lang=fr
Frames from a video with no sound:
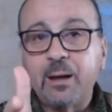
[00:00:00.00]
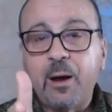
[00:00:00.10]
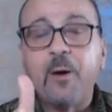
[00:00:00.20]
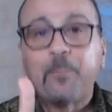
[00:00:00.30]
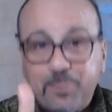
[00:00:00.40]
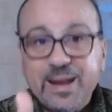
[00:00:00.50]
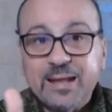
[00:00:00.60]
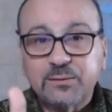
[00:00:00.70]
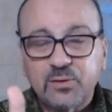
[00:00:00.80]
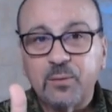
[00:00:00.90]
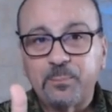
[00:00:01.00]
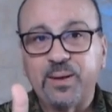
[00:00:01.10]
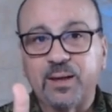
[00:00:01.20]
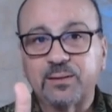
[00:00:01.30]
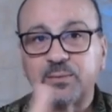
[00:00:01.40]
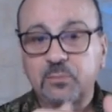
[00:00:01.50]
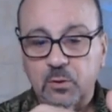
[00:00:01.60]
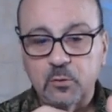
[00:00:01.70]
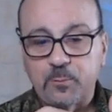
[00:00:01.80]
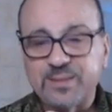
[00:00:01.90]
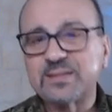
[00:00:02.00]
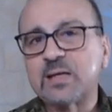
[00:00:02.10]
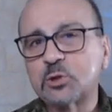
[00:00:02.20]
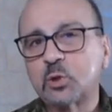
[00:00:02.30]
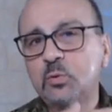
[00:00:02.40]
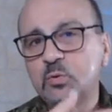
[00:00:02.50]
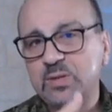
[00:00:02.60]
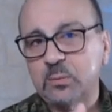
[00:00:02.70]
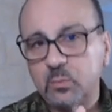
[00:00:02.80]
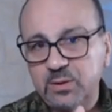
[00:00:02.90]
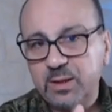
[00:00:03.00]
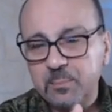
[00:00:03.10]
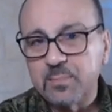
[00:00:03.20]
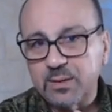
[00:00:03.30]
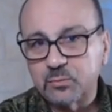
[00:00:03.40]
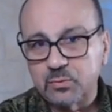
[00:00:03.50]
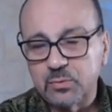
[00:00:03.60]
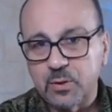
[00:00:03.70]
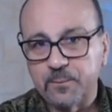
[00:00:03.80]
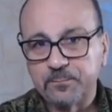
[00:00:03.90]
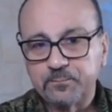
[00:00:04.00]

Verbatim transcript: en pleine tempête dans le passage que nous allons lire maintenant.